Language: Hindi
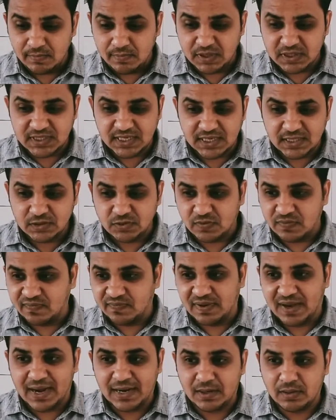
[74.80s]
बजाय जो
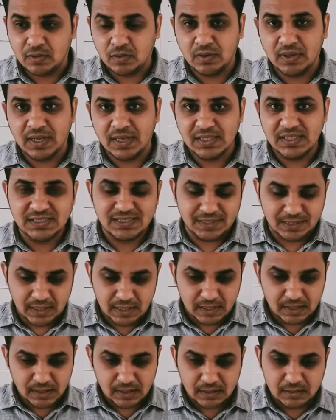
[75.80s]
फ्लैट रोड है जैसे
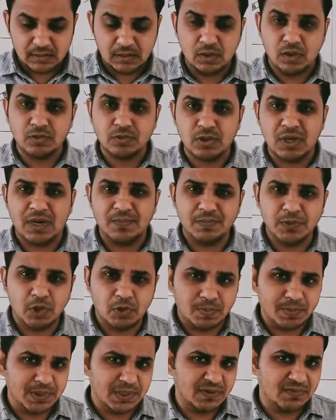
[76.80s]
कि आपने
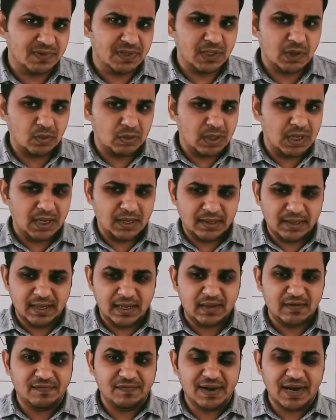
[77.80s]
ऑब्जर्व किया होगा अगर
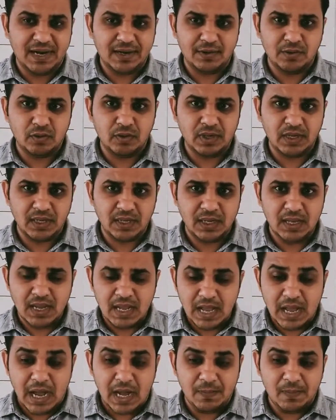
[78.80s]
एक फ्लैट रोड है
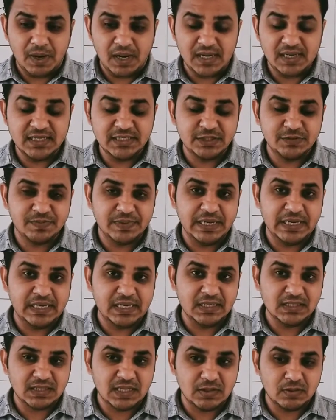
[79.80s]
आप हाई स्पीड
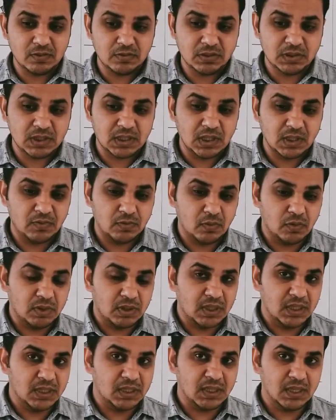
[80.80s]
के साथ उस कर्व को
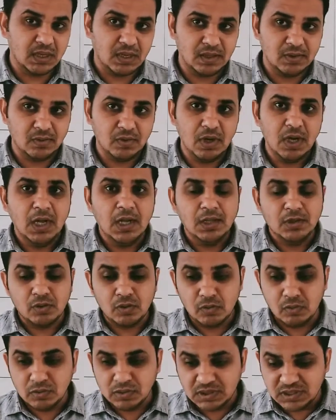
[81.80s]
टर्न कर रहे हो
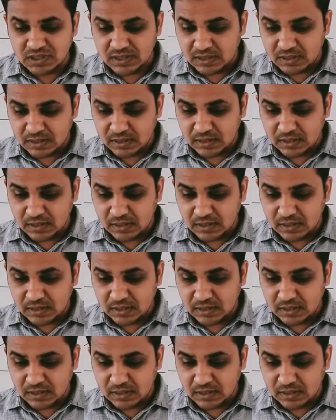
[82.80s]
तो उस